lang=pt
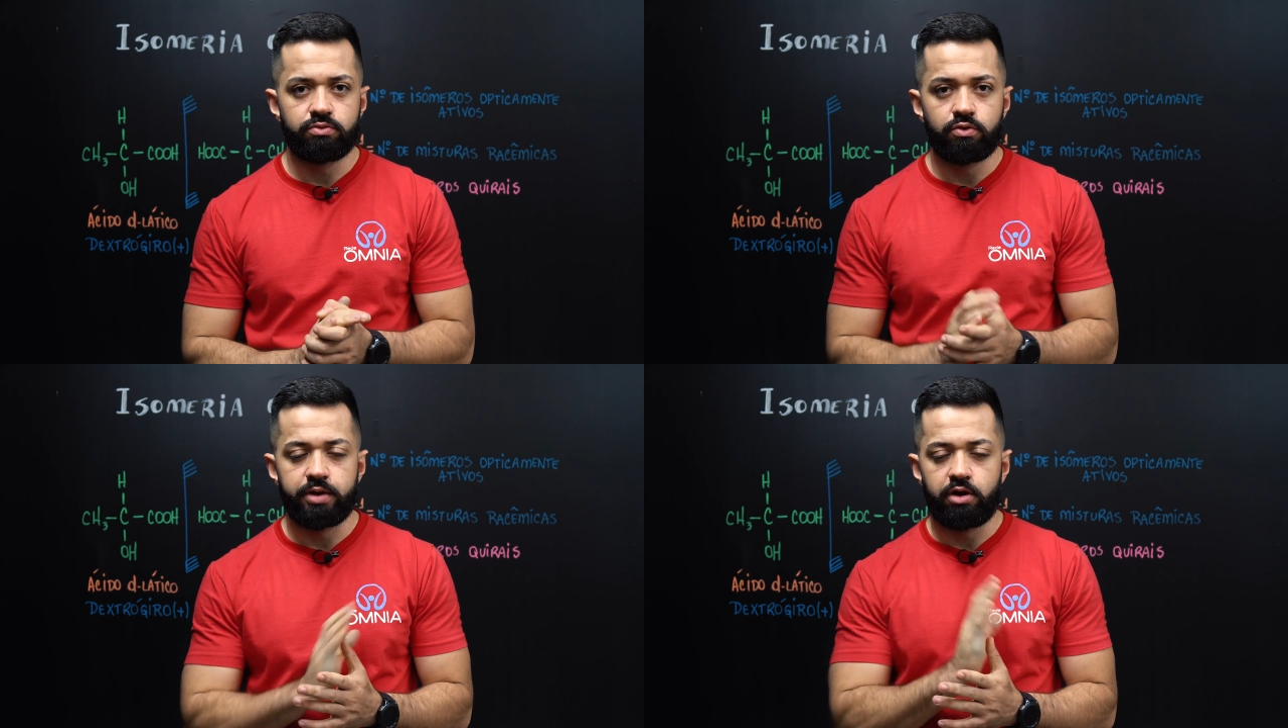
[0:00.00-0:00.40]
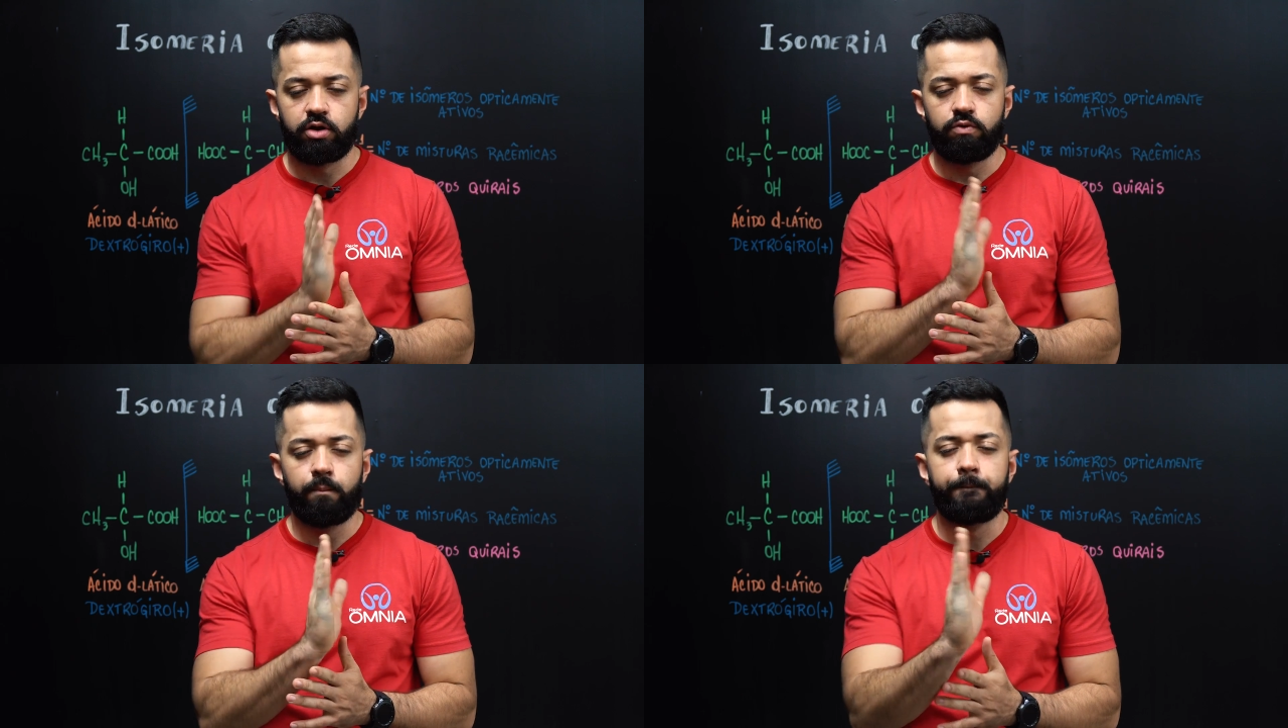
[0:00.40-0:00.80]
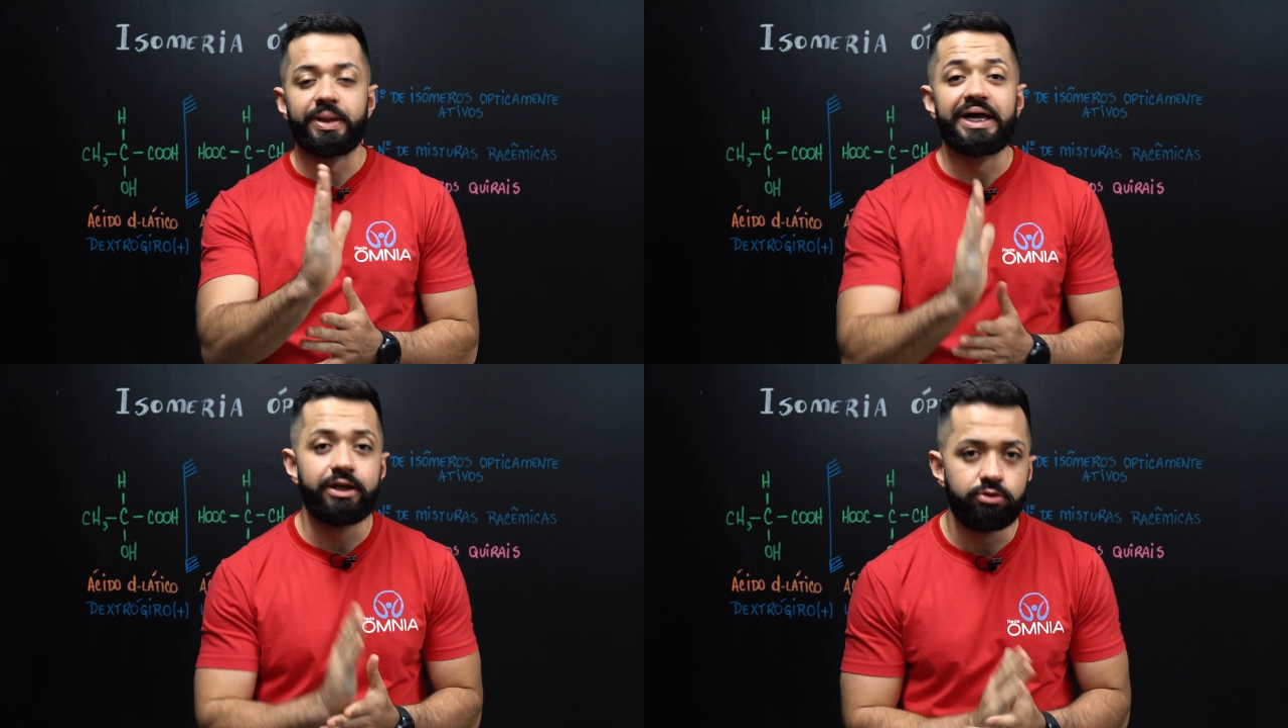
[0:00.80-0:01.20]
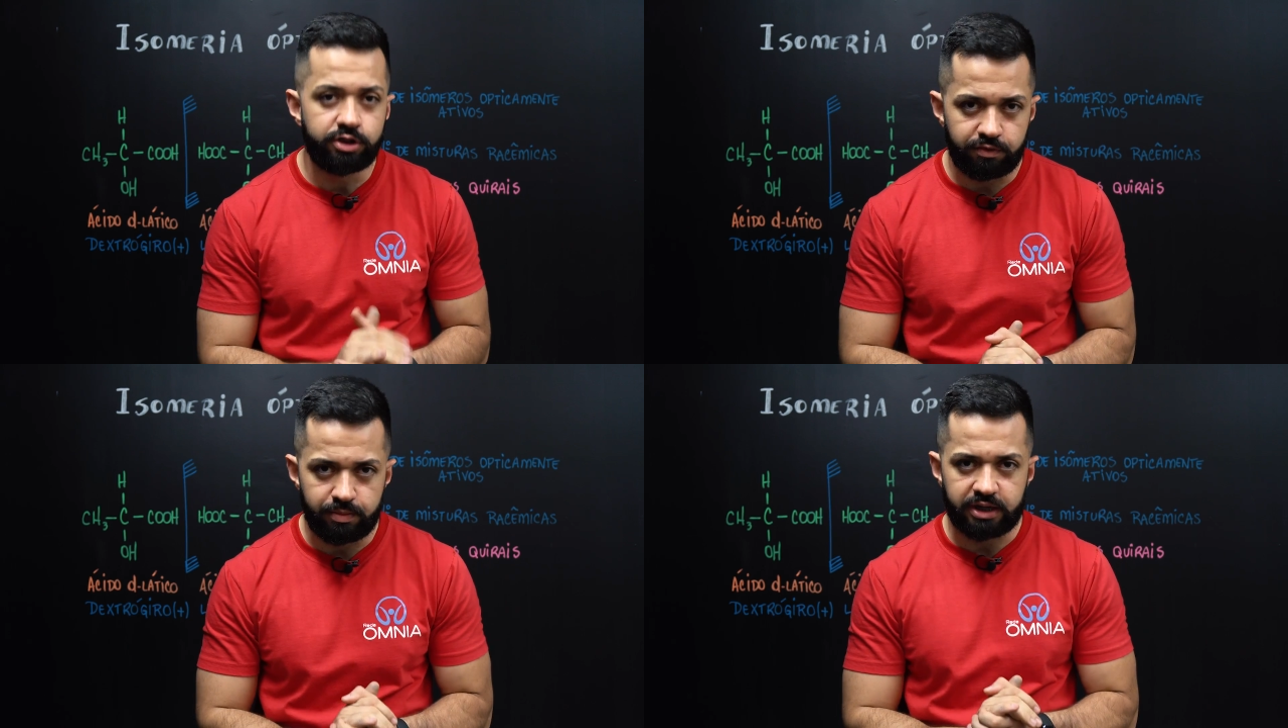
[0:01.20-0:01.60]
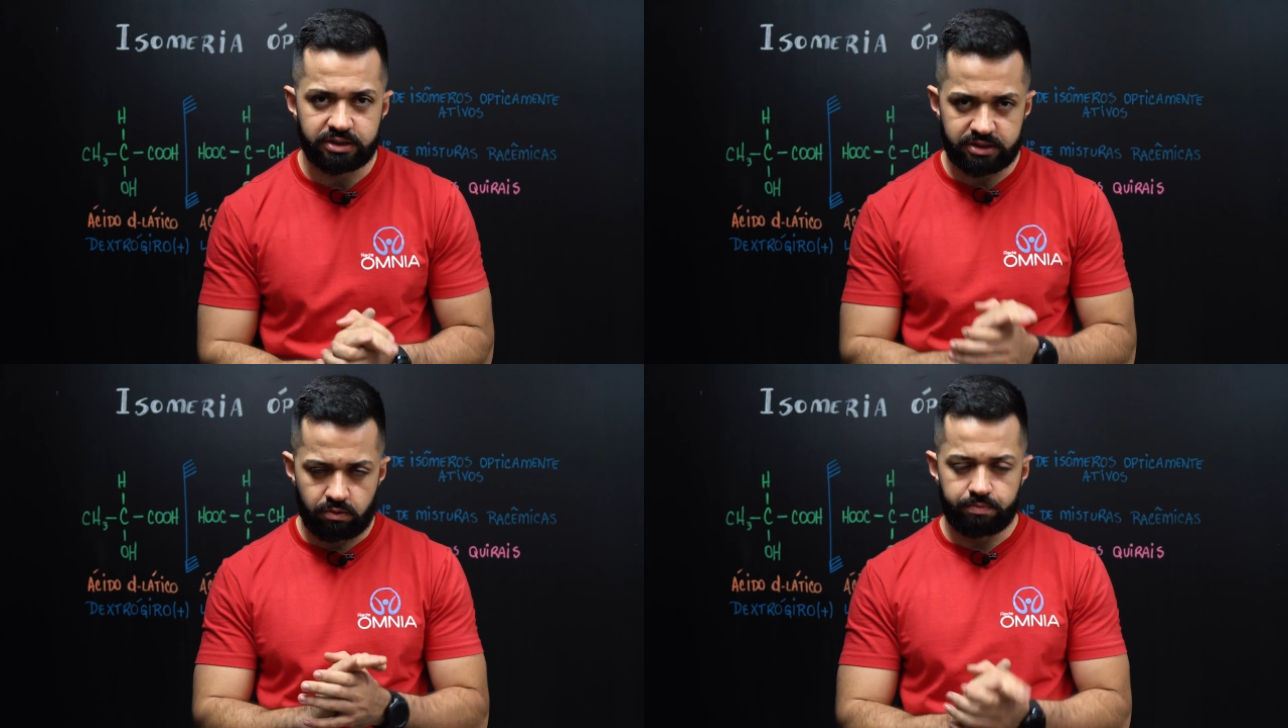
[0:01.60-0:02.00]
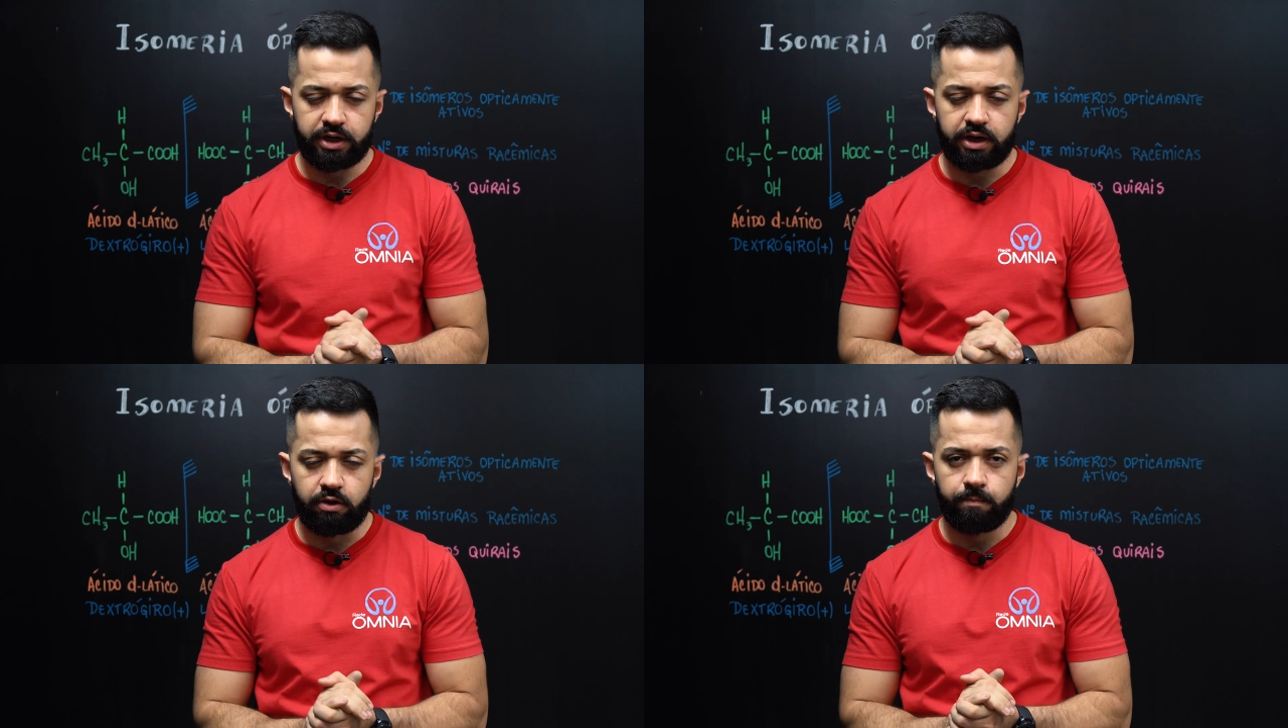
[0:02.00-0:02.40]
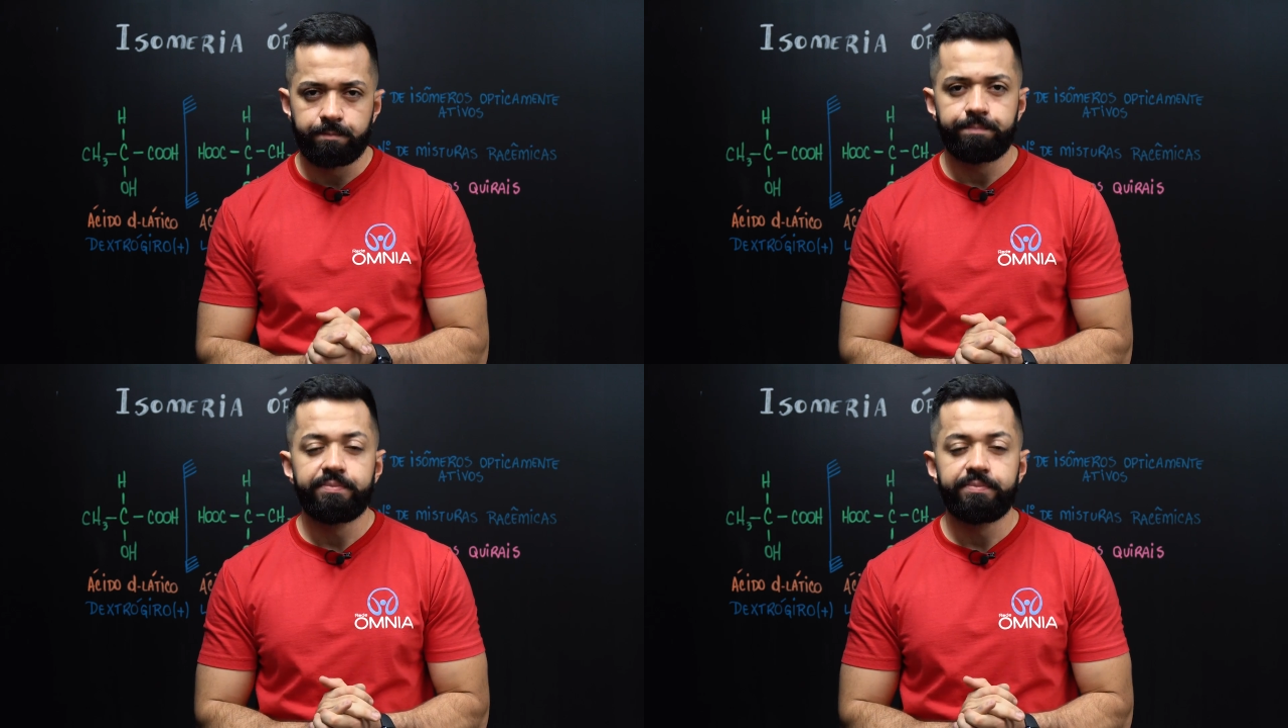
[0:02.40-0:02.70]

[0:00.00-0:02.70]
ou melhor, em um plano de vibração, perdão,